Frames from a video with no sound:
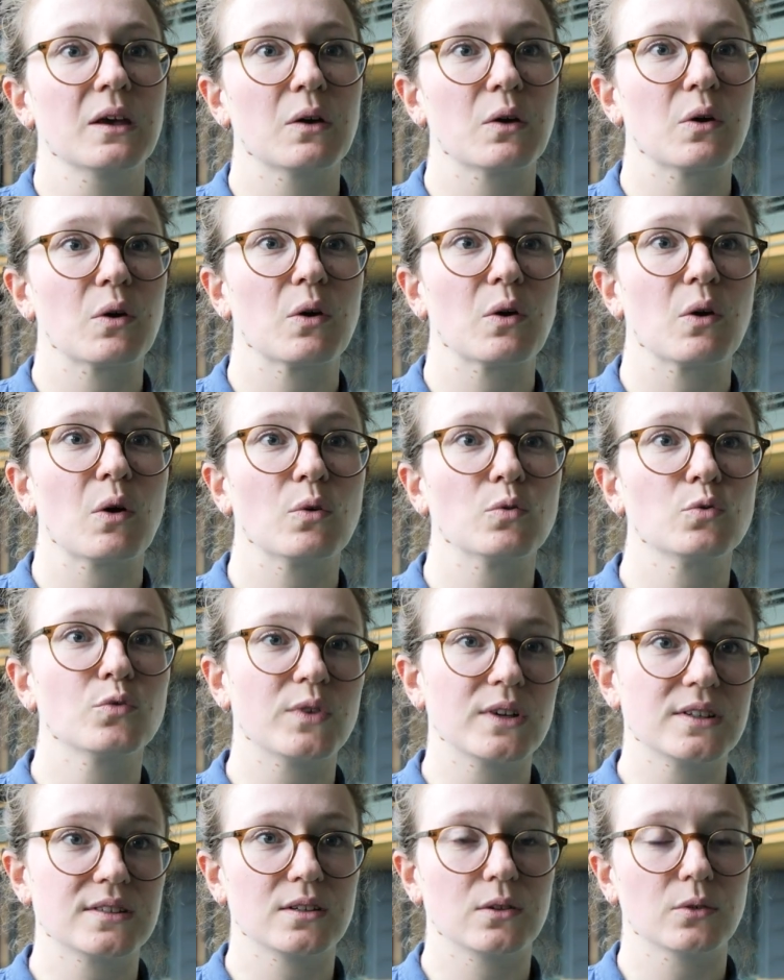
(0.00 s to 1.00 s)
Euh, en
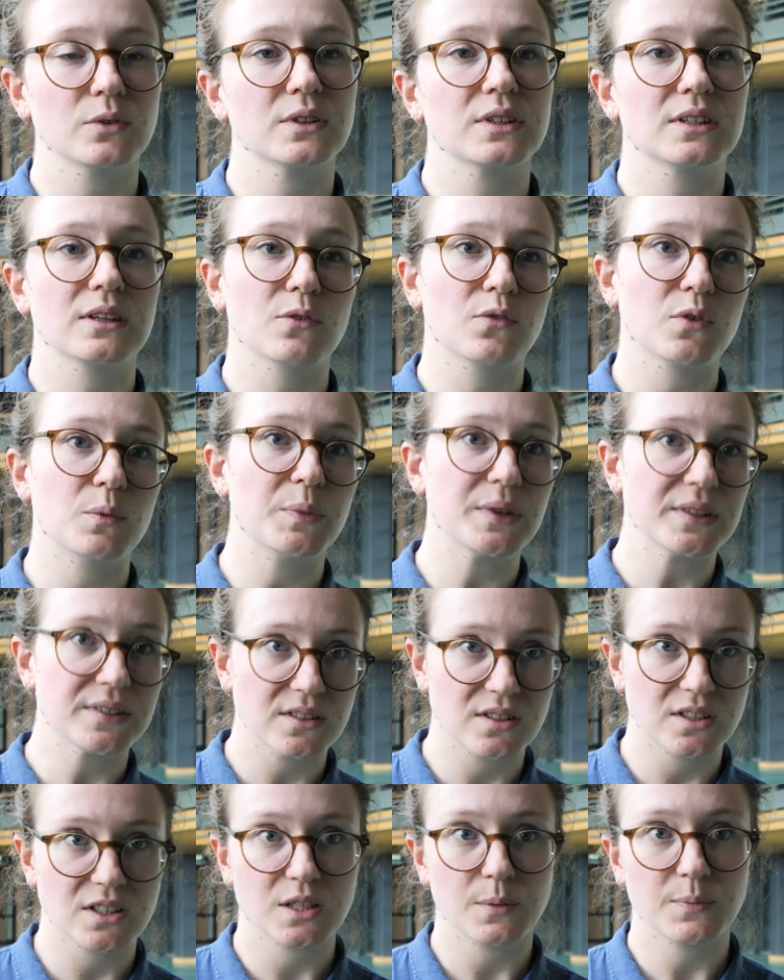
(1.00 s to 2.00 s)
Nouvelle-Zélande qui a fait
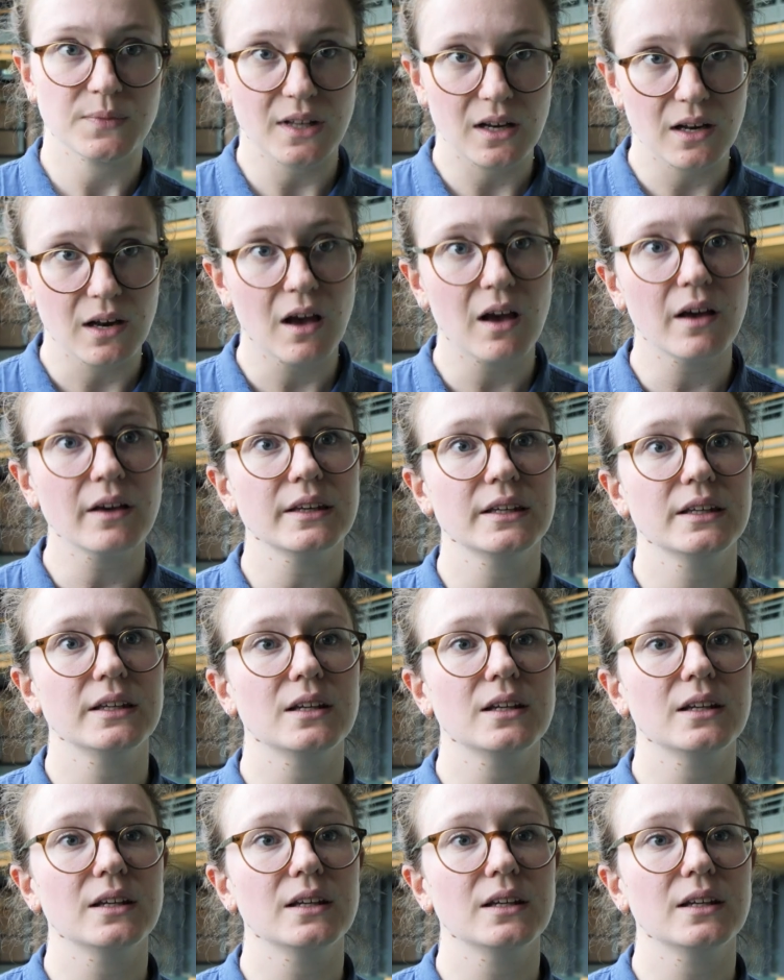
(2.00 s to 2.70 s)
baisser ces cheptels-là.